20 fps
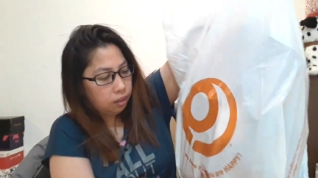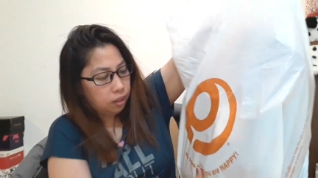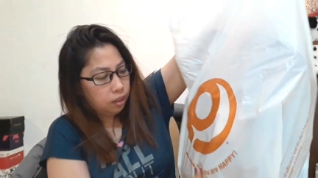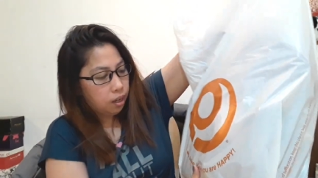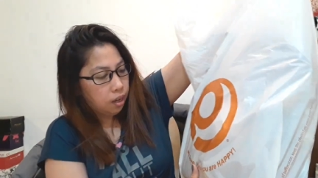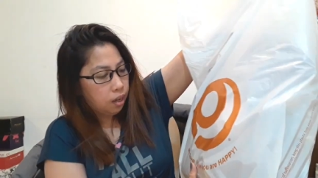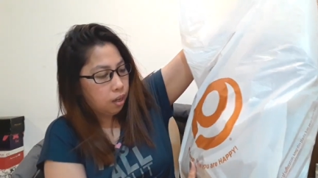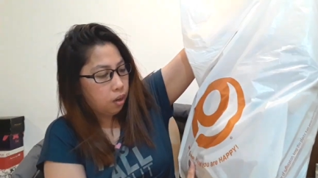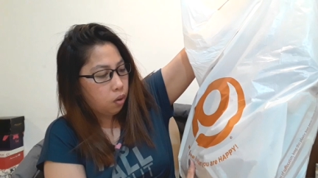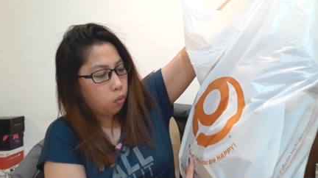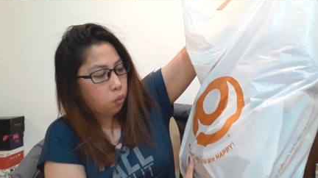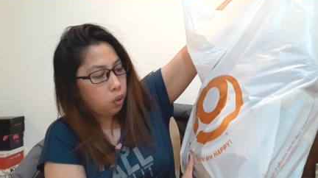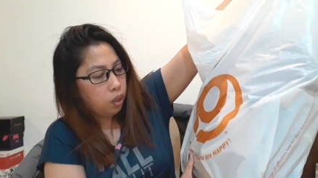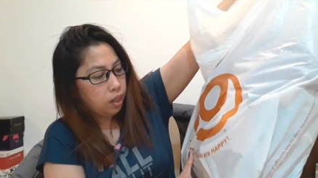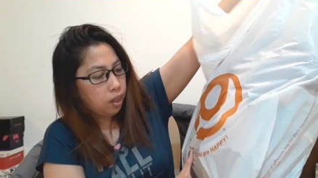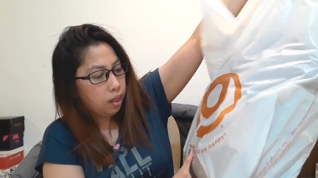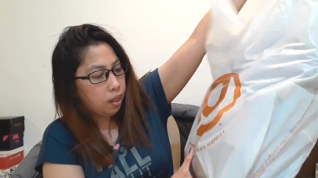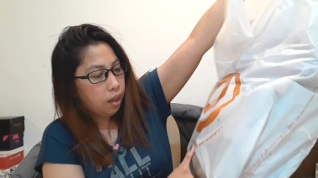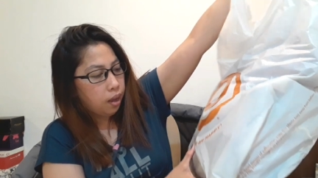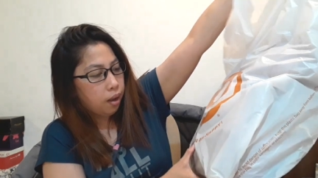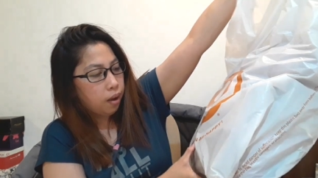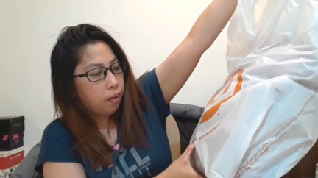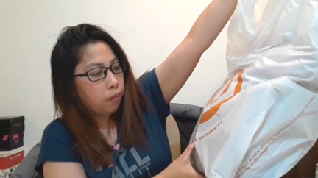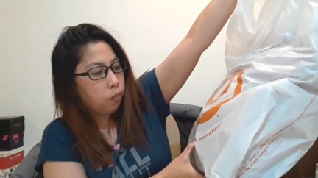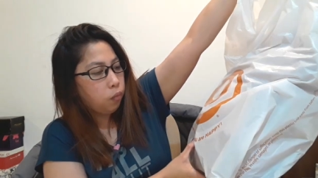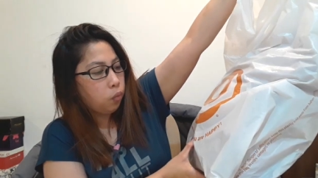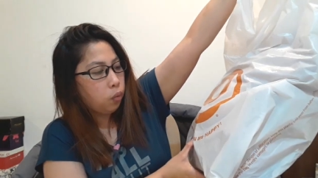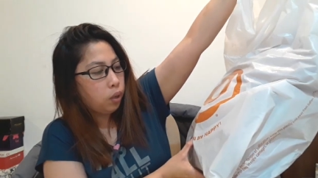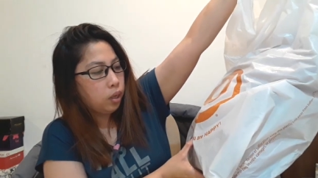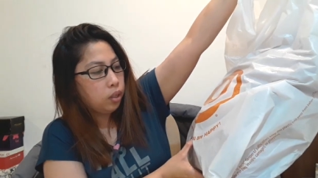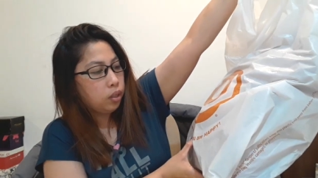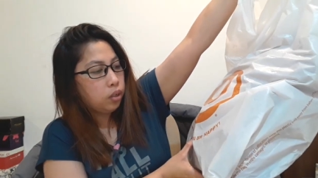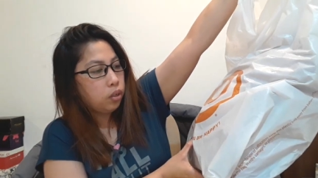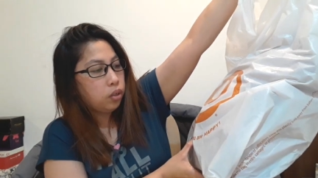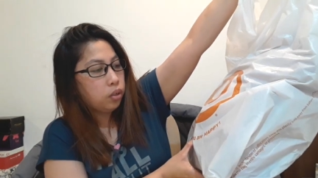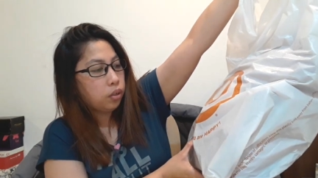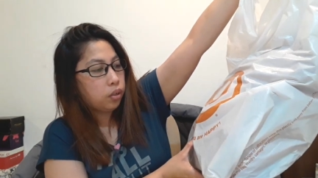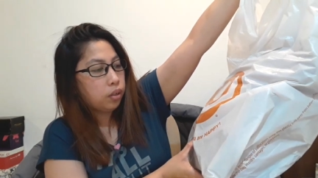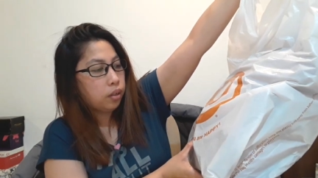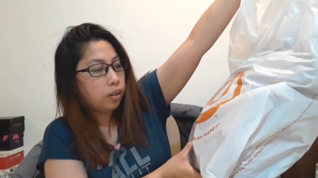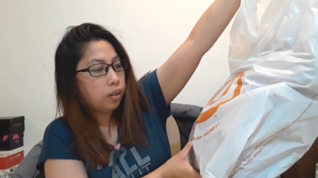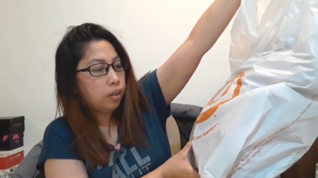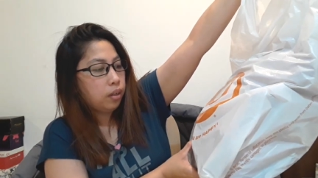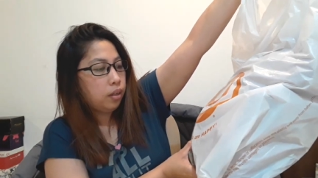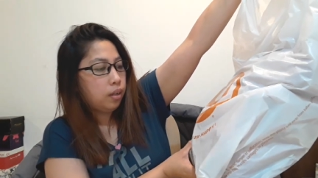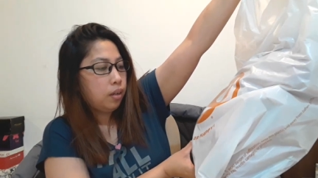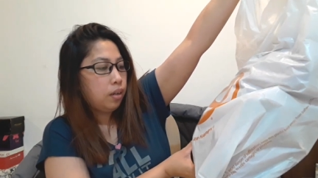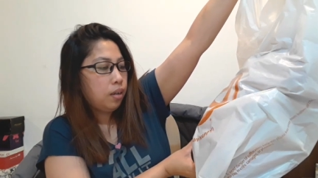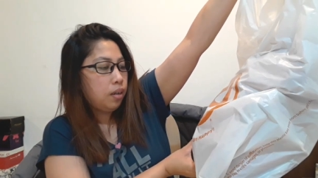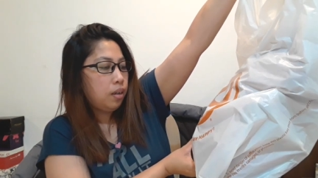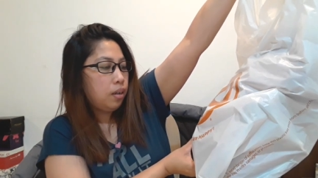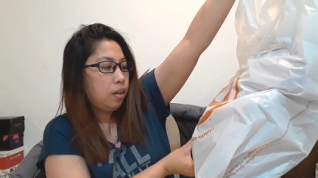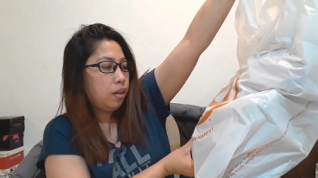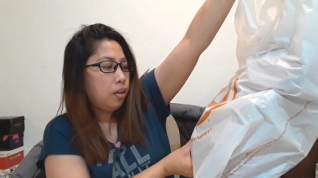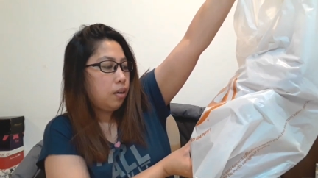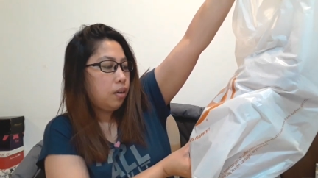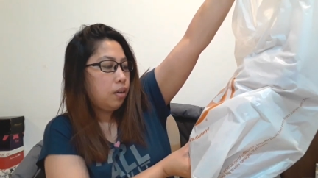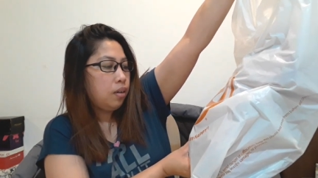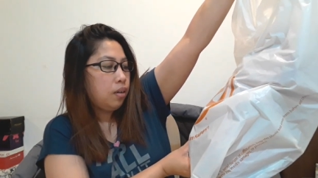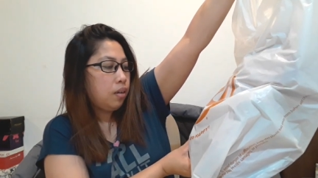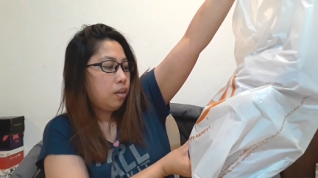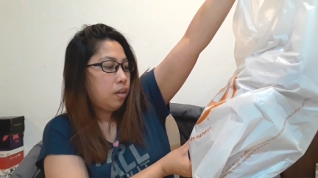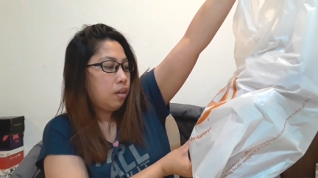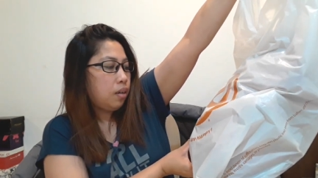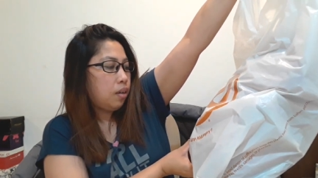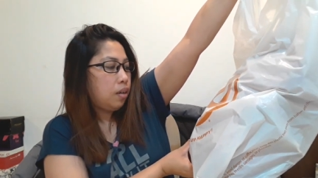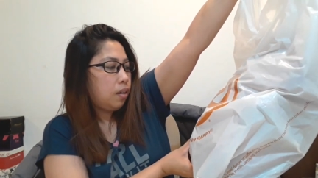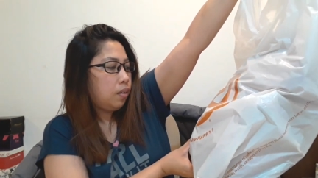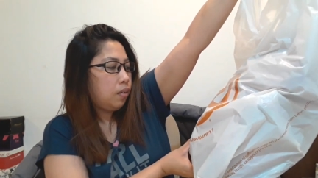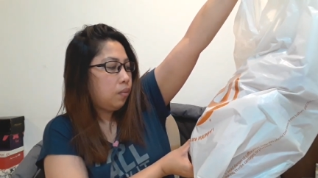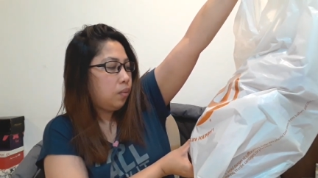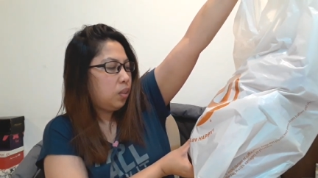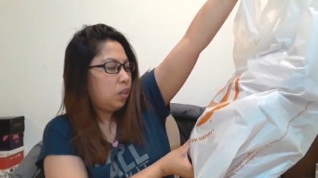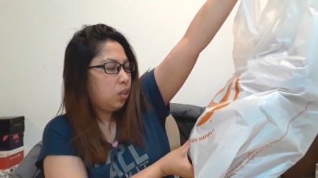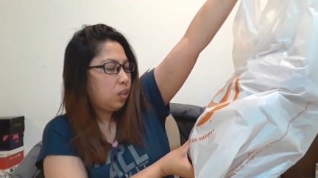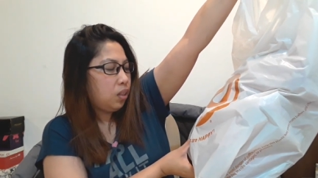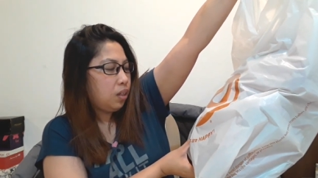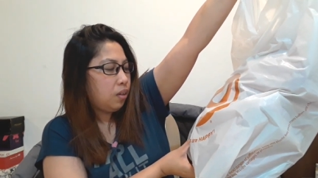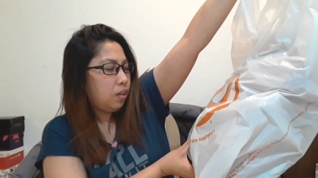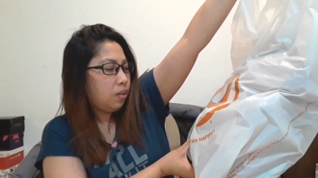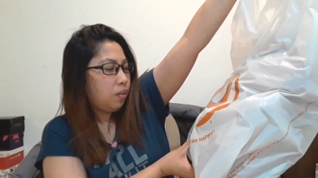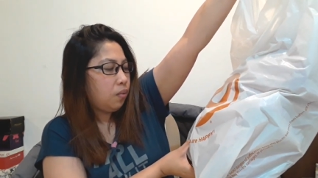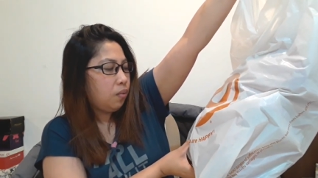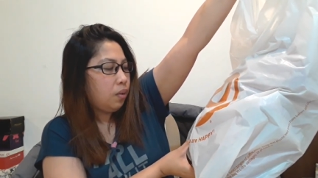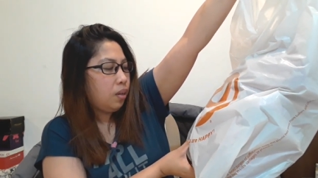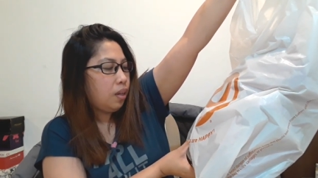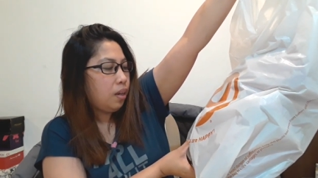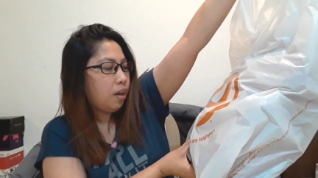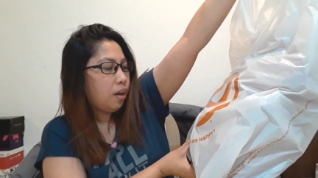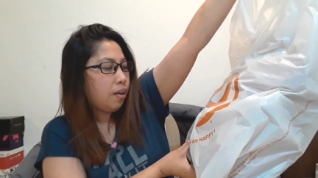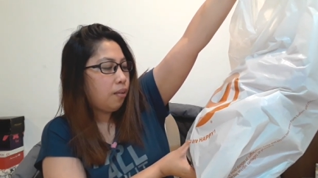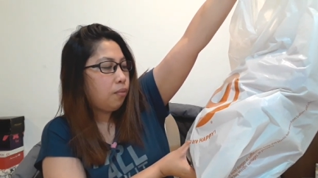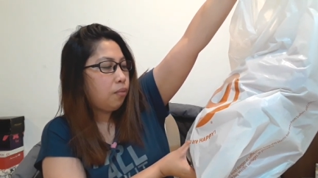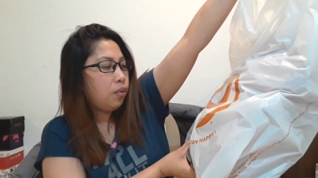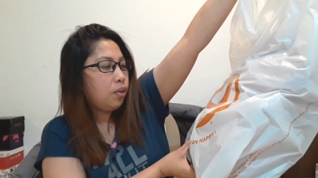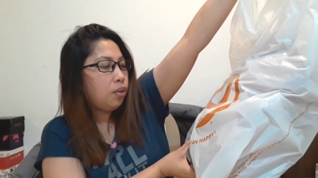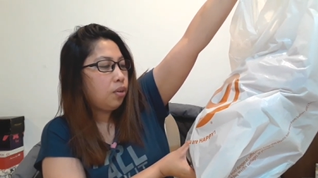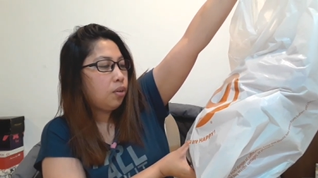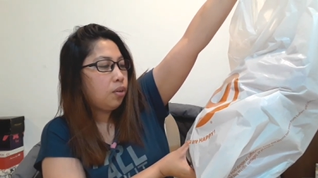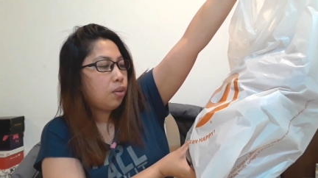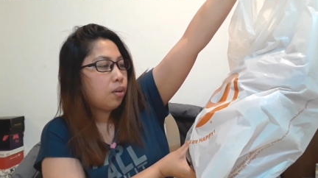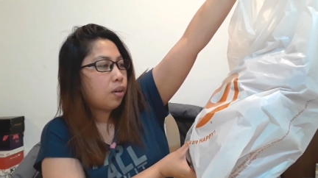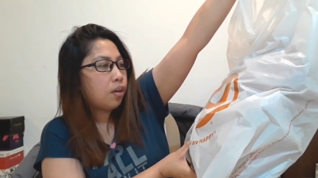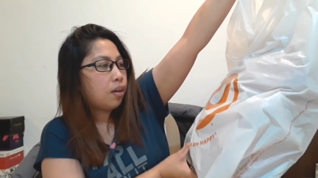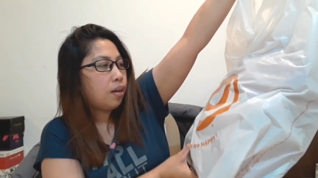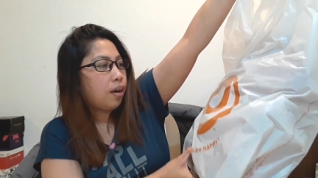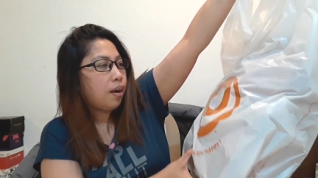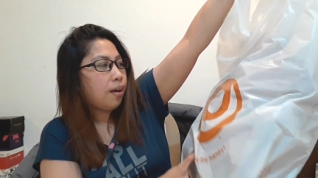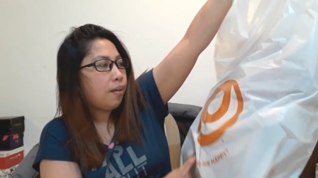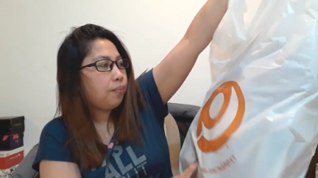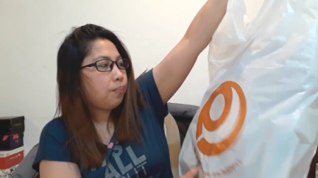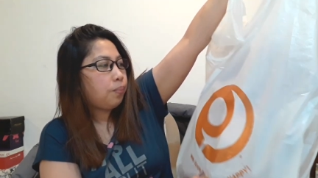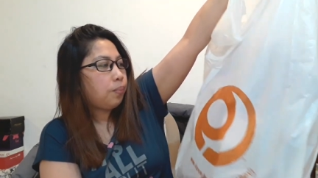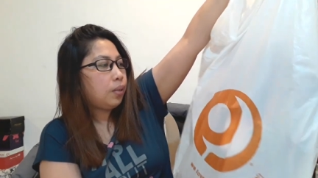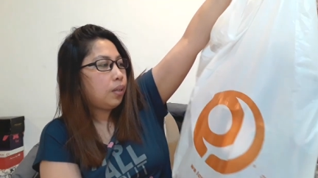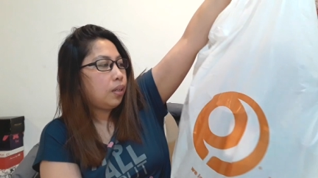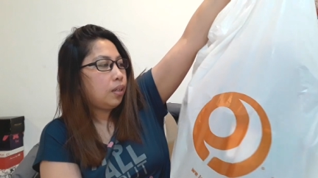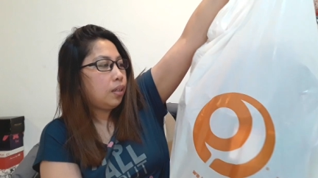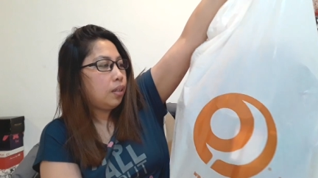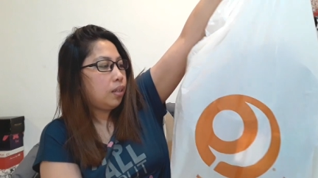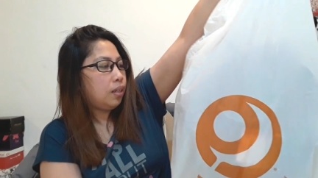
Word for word: The We Love With Your uh, what's that? We love when you are happy.